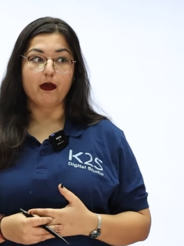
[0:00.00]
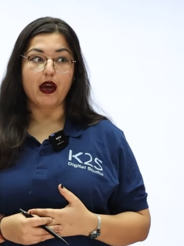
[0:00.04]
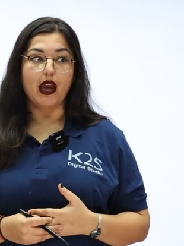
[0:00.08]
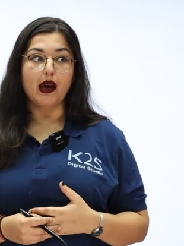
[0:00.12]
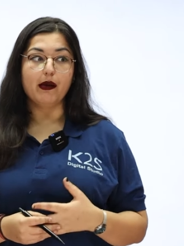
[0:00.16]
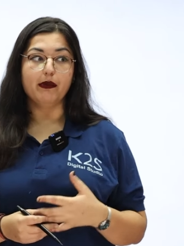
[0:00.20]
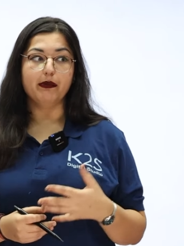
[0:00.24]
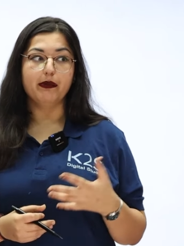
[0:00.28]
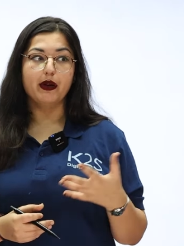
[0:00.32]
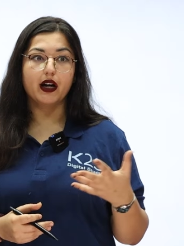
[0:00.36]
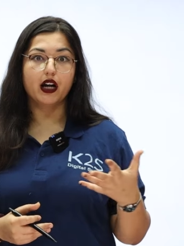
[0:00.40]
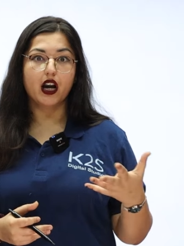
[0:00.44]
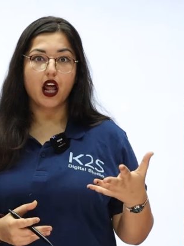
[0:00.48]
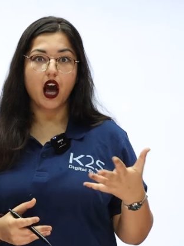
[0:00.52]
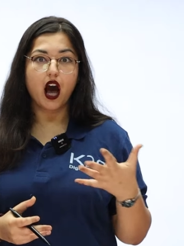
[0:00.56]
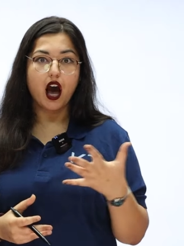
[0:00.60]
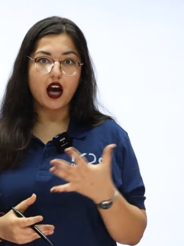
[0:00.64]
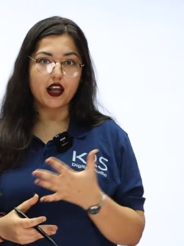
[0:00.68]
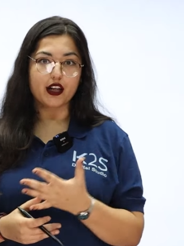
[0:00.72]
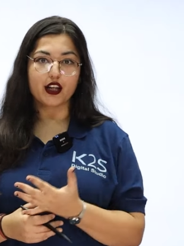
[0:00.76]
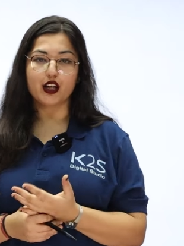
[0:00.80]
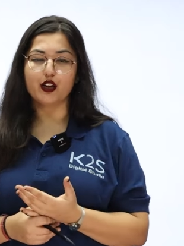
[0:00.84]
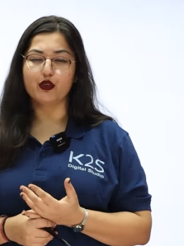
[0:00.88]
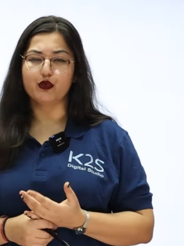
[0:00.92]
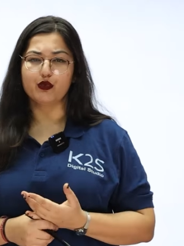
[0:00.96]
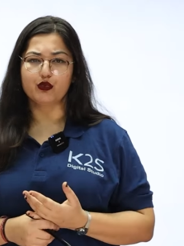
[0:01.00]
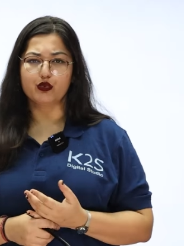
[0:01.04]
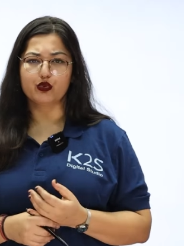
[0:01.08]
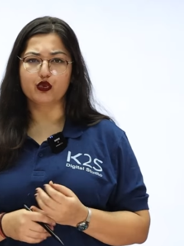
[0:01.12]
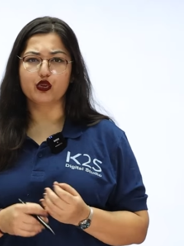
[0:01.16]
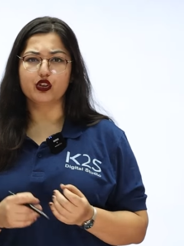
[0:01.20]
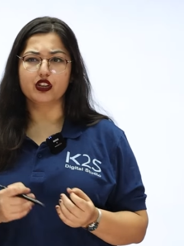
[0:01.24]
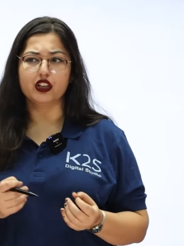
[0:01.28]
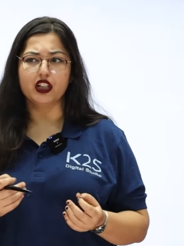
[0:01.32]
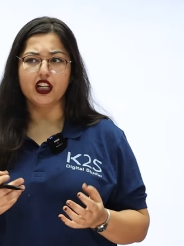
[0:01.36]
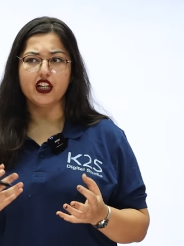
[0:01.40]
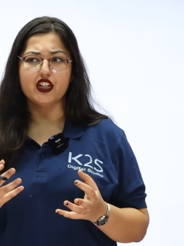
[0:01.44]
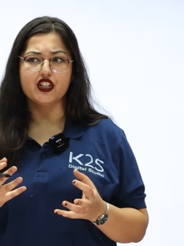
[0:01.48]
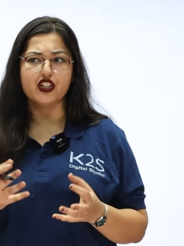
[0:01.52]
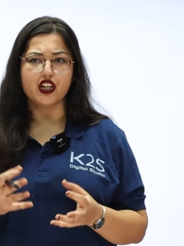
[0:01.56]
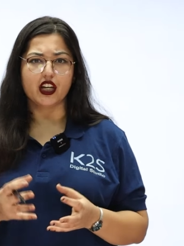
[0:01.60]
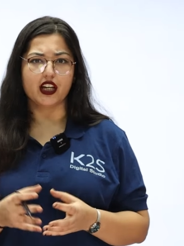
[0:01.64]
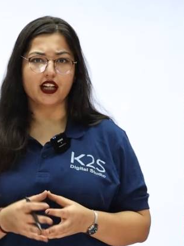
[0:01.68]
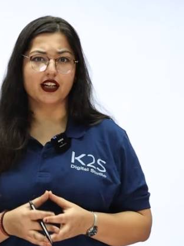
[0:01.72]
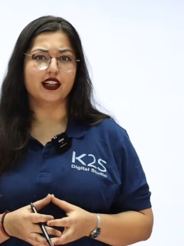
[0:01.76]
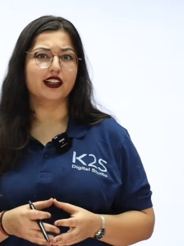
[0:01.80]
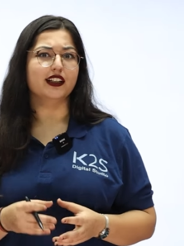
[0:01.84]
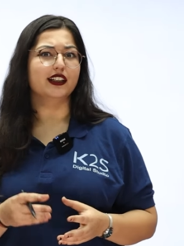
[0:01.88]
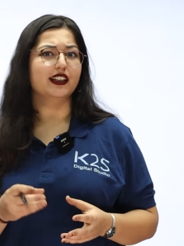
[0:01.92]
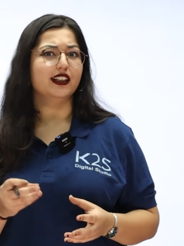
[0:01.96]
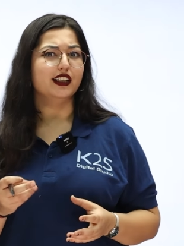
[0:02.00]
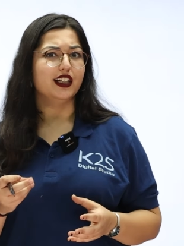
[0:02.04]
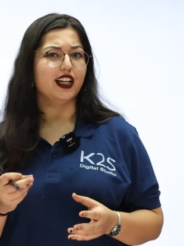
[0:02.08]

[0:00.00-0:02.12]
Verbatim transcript: main padha rahi hu to teaching.